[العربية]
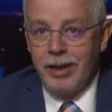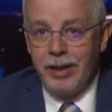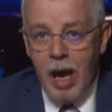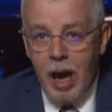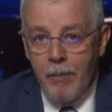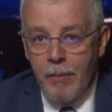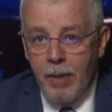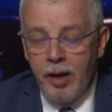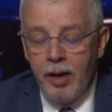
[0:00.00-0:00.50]

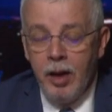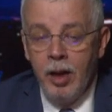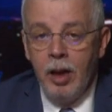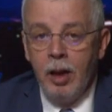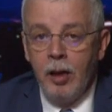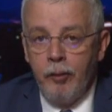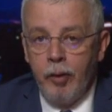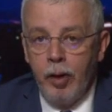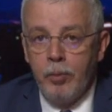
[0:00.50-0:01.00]

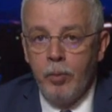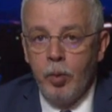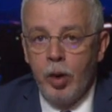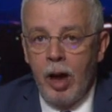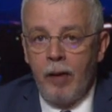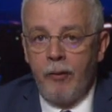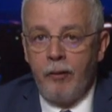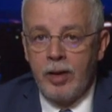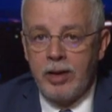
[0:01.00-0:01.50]
احتداما في
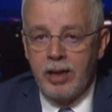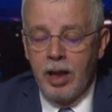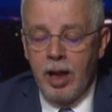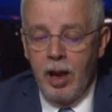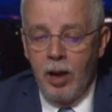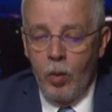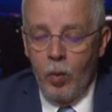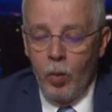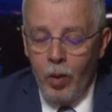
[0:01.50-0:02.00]

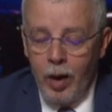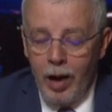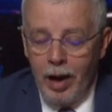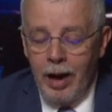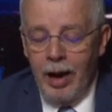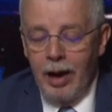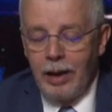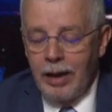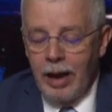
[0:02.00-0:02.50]
المنافسة
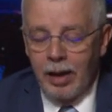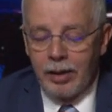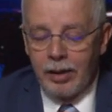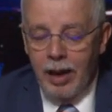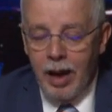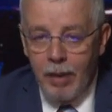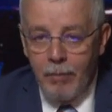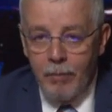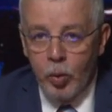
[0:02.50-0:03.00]

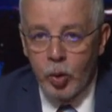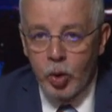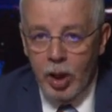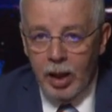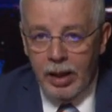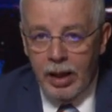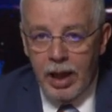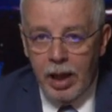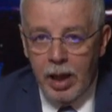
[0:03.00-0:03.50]

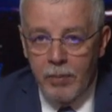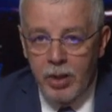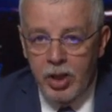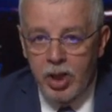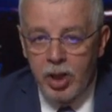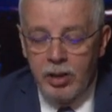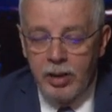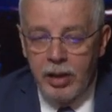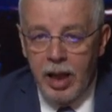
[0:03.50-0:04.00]
والأرقام
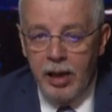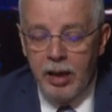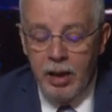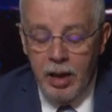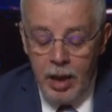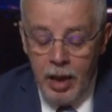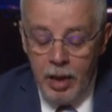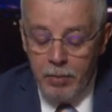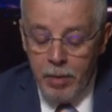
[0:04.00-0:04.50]
متقاربة
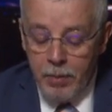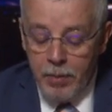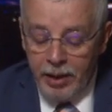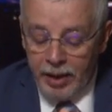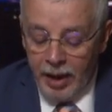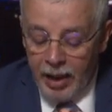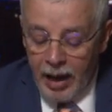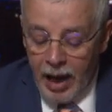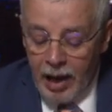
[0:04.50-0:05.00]
جدا
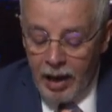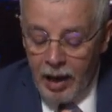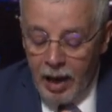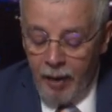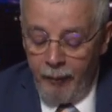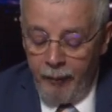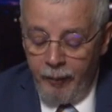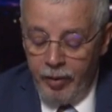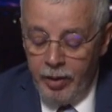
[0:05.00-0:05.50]
ببضع
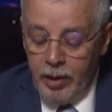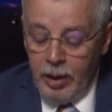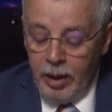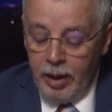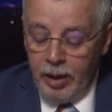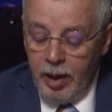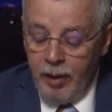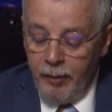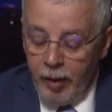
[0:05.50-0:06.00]
ألاف
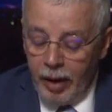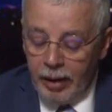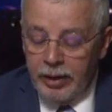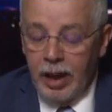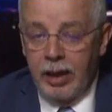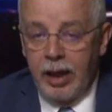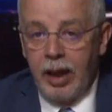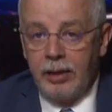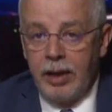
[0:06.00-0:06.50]

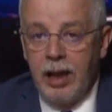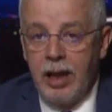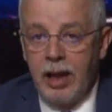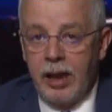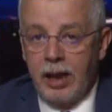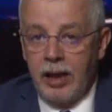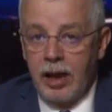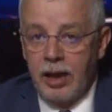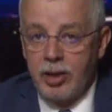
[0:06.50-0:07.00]
نيفادا
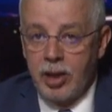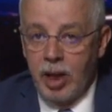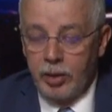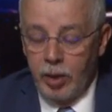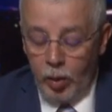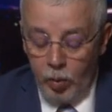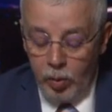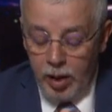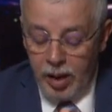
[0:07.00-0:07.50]
كذلك
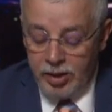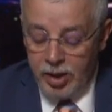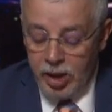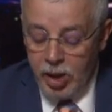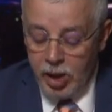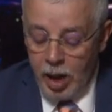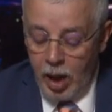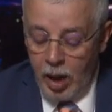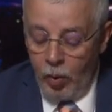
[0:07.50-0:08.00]
ننتظر
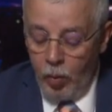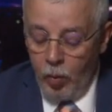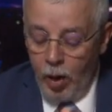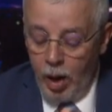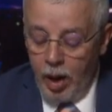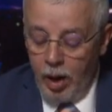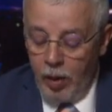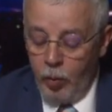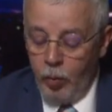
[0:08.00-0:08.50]

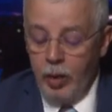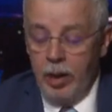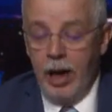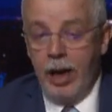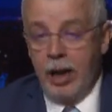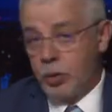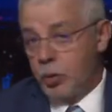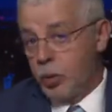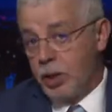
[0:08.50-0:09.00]
النتيجة
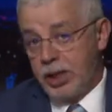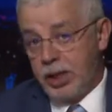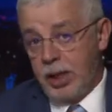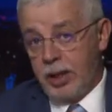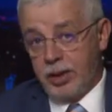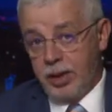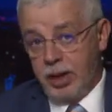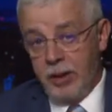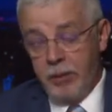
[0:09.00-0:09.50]
وولاية
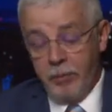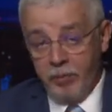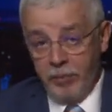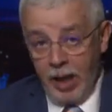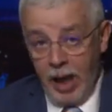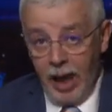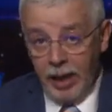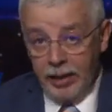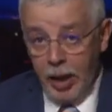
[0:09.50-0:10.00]
ويسكونسن
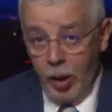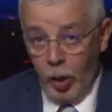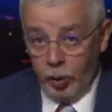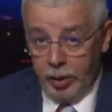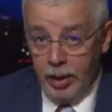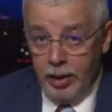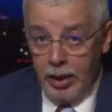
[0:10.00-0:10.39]
هذا